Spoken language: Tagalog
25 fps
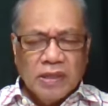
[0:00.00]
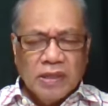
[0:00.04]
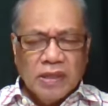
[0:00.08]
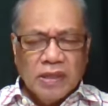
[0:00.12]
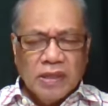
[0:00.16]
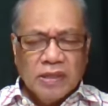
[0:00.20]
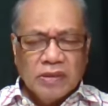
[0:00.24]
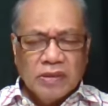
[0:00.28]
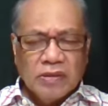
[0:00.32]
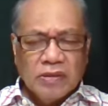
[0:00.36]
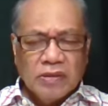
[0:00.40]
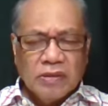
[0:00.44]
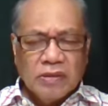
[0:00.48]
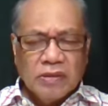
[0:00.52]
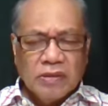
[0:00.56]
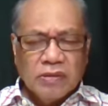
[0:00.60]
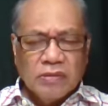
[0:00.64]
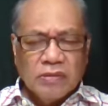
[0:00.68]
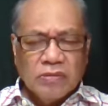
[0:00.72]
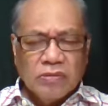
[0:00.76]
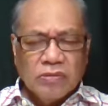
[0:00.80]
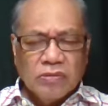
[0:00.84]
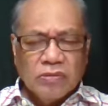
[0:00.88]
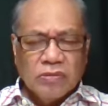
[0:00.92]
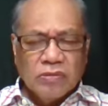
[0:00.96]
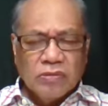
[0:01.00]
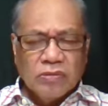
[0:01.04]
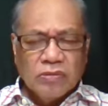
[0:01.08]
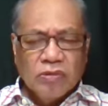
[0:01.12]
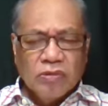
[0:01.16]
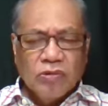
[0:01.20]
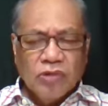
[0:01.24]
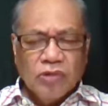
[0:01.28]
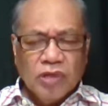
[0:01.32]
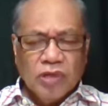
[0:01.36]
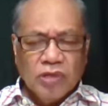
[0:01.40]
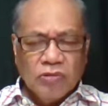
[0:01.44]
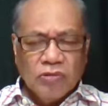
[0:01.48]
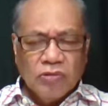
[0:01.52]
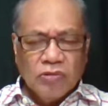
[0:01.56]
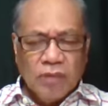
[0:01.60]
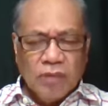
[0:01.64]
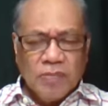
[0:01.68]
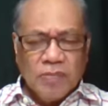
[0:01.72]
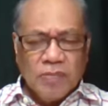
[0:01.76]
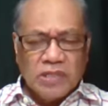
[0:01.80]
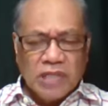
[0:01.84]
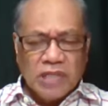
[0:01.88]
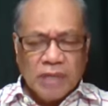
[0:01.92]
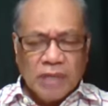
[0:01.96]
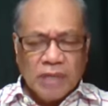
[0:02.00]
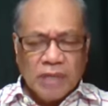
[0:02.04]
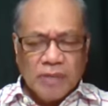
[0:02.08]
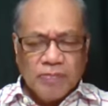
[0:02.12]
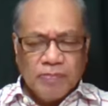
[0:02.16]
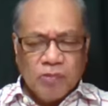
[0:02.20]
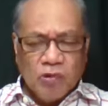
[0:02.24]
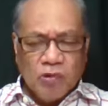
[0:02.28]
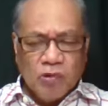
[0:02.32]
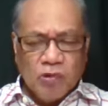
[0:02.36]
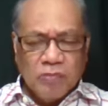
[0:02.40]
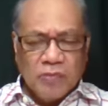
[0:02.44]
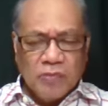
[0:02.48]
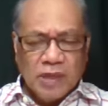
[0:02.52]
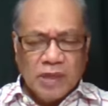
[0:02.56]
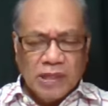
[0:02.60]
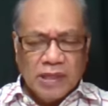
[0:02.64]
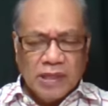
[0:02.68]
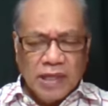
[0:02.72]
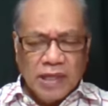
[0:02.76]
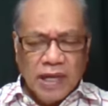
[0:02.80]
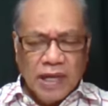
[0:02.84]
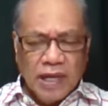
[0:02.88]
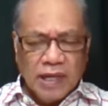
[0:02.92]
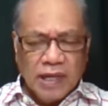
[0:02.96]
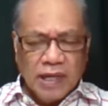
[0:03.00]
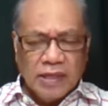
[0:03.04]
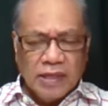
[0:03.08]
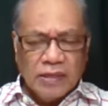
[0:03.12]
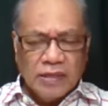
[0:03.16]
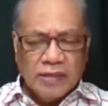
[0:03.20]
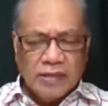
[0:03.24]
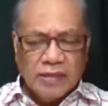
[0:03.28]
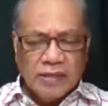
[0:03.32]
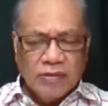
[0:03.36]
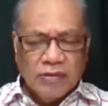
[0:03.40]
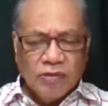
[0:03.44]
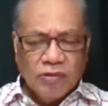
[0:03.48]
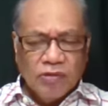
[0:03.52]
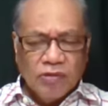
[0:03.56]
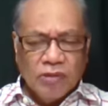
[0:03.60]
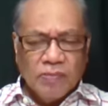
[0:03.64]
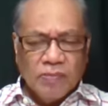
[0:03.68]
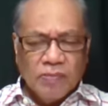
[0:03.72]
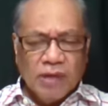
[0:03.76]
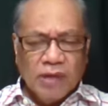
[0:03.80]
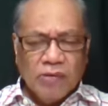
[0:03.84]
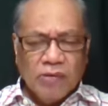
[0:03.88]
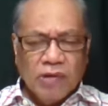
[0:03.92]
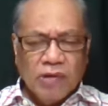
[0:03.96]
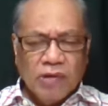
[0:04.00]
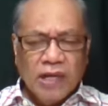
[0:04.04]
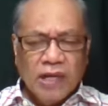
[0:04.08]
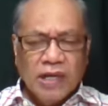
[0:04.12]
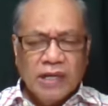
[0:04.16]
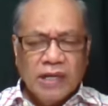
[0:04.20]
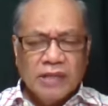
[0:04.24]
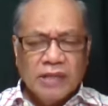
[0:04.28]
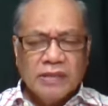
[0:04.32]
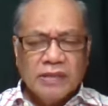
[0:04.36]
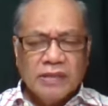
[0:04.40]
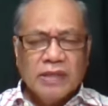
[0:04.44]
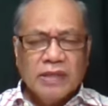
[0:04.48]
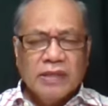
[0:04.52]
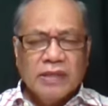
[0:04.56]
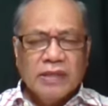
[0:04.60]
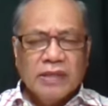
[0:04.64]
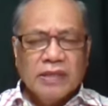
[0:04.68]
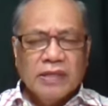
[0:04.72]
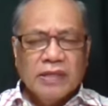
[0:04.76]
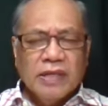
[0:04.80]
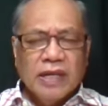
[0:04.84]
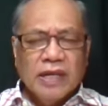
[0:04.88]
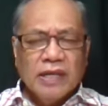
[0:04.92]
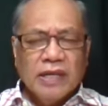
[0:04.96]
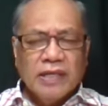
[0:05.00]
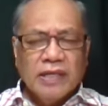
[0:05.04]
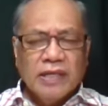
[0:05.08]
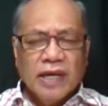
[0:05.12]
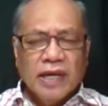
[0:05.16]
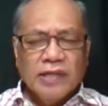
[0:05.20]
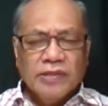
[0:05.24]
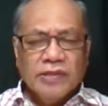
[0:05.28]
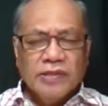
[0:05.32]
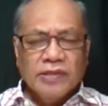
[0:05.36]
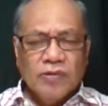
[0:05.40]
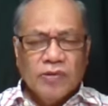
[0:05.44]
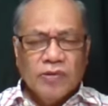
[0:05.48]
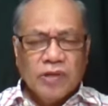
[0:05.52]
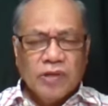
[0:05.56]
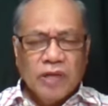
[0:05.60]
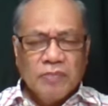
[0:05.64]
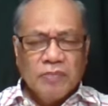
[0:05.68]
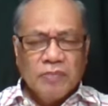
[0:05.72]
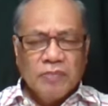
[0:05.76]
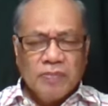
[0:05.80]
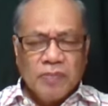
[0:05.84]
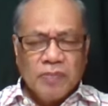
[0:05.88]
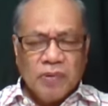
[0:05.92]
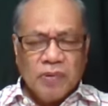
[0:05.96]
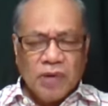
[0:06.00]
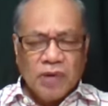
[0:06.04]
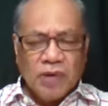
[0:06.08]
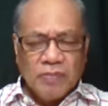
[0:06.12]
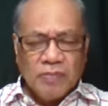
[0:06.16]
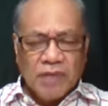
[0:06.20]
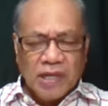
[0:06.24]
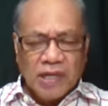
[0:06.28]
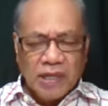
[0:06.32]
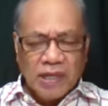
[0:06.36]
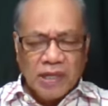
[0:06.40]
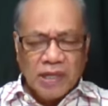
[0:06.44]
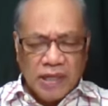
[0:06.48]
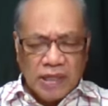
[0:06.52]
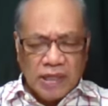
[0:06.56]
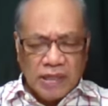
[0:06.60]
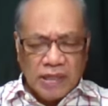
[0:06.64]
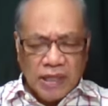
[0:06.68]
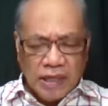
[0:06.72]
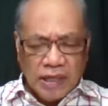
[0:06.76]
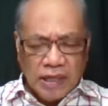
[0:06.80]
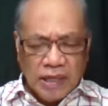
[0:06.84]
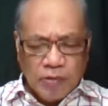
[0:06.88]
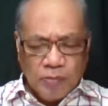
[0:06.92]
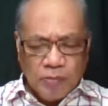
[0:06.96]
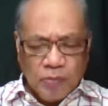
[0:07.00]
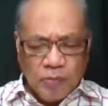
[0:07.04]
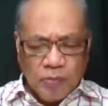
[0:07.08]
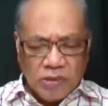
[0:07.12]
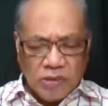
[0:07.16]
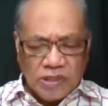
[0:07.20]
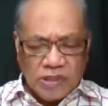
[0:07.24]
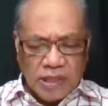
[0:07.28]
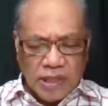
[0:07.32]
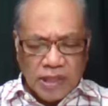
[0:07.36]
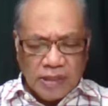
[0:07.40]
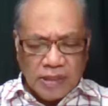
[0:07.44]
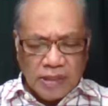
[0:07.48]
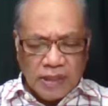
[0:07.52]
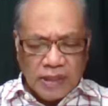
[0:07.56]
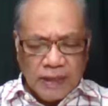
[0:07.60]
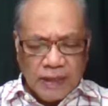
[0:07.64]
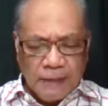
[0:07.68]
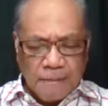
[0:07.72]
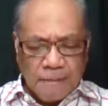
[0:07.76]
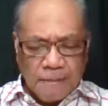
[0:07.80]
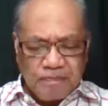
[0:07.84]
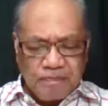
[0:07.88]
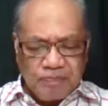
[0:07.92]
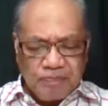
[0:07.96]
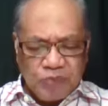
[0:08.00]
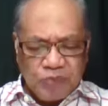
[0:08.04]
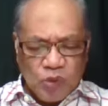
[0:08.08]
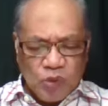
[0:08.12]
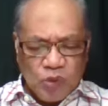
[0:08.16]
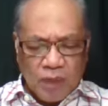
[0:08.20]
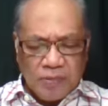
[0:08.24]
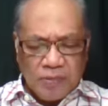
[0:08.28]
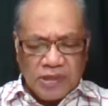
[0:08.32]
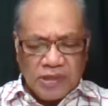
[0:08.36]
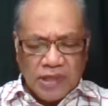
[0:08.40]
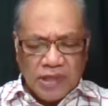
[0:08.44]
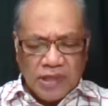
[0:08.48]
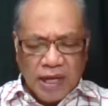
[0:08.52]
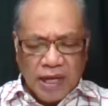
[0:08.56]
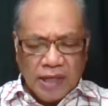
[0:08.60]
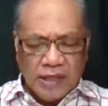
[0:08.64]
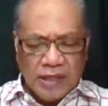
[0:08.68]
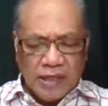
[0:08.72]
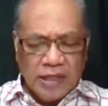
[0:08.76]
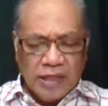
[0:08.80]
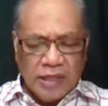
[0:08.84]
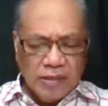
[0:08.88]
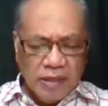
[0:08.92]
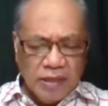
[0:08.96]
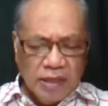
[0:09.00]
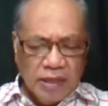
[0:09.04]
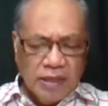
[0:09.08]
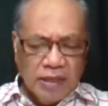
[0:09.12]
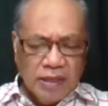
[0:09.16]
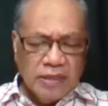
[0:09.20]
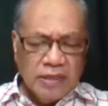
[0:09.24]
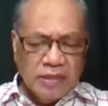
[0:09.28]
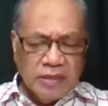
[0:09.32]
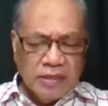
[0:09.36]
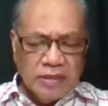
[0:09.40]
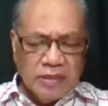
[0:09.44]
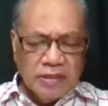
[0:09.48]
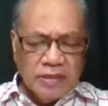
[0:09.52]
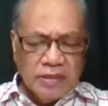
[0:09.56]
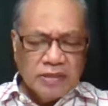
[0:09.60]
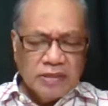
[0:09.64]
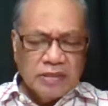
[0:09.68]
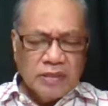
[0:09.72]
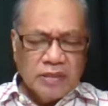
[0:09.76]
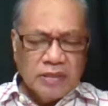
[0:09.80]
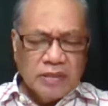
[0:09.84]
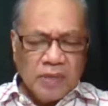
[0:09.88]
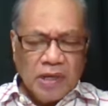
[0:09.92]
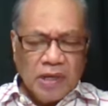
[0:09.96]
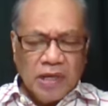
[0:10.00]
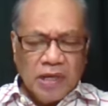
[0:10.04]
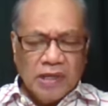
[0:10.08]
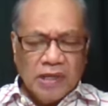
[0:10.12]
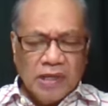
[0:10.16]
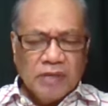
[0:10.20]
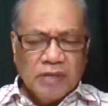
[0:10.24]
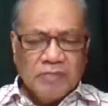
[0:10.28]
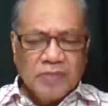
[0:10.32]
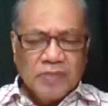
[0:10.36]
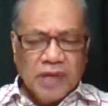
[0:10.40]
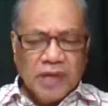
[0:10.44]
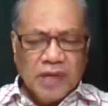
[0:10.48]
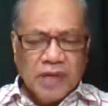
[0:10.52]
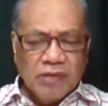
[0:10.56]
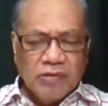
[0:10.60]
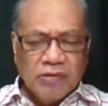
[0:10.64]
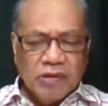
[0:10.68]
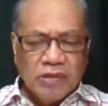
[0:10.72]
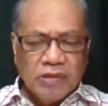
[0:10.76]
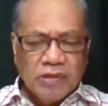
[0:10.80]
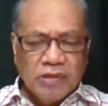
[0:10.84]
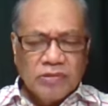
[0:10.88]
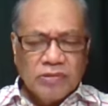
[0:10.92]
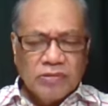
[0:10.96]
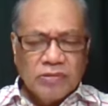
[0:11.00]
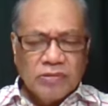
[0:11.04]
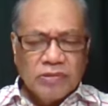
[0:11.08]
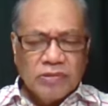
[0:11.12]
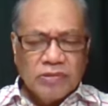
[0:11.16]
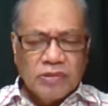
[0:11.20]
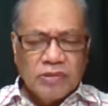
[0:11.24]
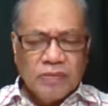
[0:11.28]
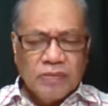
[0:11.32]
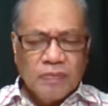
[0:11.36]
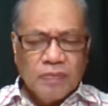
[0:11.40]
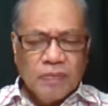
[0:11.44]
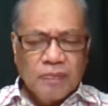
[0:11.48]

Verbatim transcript: at tugunin niyo kami sa aming pong mga dalangin. Ngunit bago ang lahat, hayaan niyo kami po ay makinig ng inyong pong salita. Ito ang aming dalangin sa pangalan ng Panginoong Yesus.